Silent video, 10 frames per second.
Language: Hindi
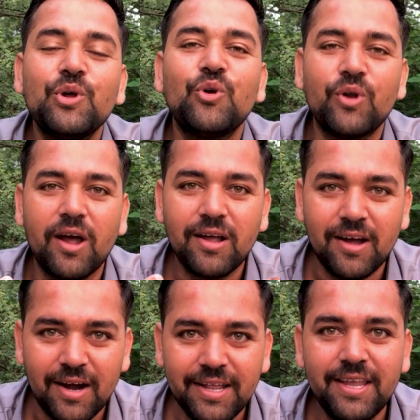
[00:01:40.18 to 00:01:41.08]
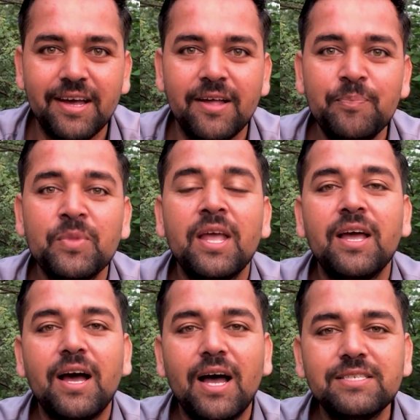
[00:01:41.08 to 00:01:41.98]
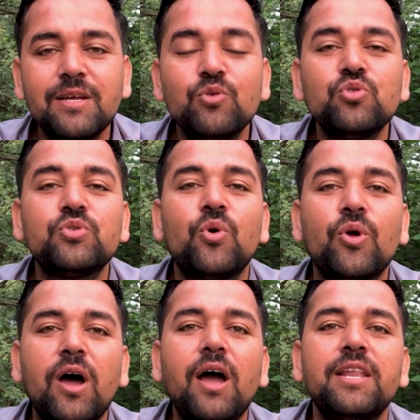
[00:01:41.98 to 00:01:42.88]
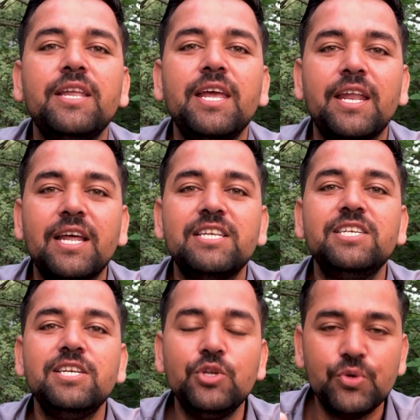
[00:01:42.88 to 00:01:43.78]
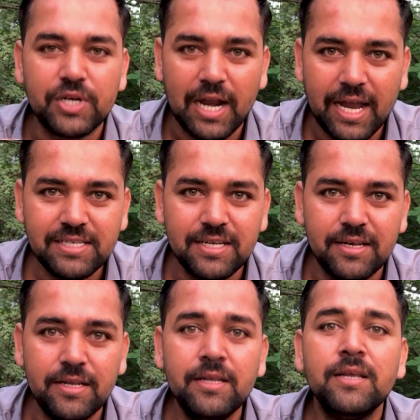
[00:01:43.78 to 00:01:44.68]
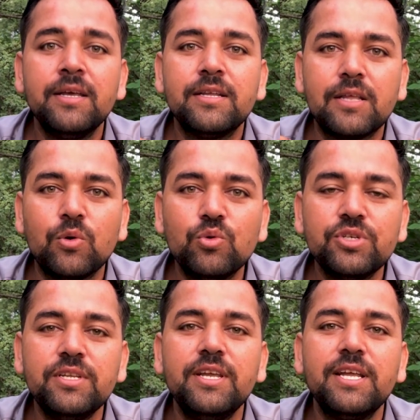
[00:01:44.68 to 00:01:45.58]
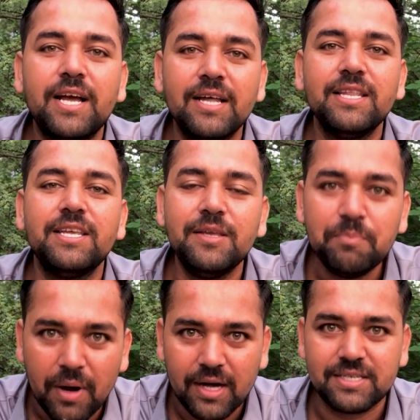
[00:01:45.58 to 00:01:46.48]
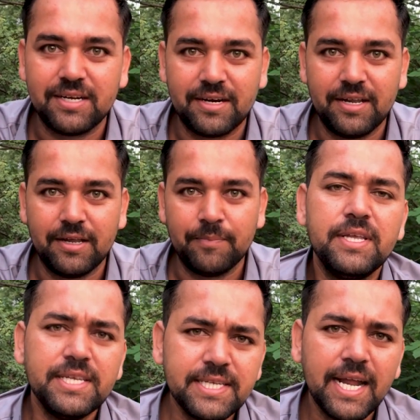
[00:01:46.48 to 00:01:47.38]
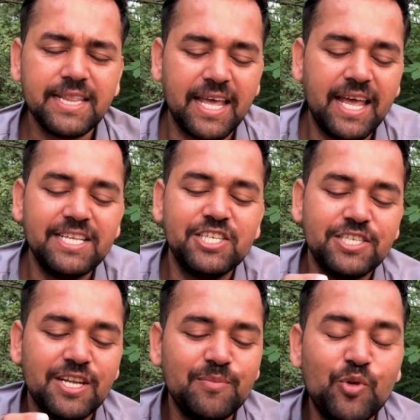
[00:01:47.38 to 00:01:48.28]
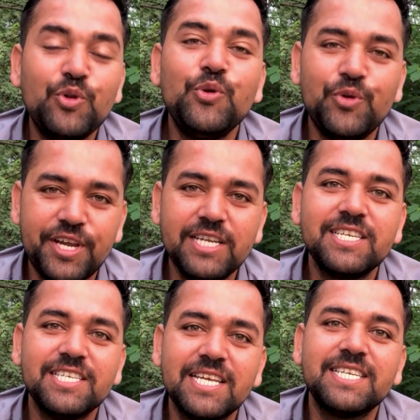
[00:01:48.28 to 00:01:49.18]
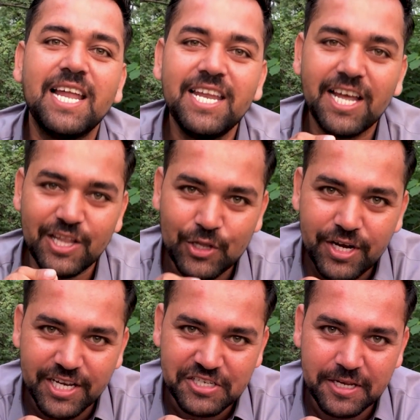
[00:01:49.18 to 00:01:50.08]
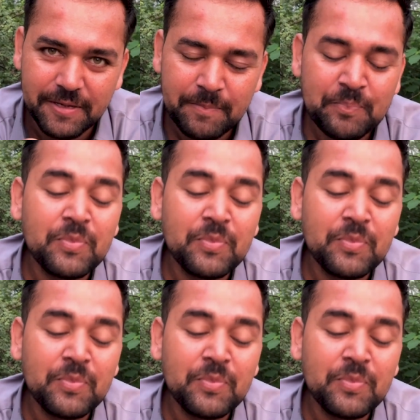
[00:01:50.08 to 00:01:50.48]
कोई खुराक खाने असं अस उस खुराक की एनर्जी की यूटिलाइज करी तो उसने गंद की बहर सट्टे इस तहत जिस टाइम कोई न्यूट्रिएंट्स किसी सेल ने अंदर गच्छने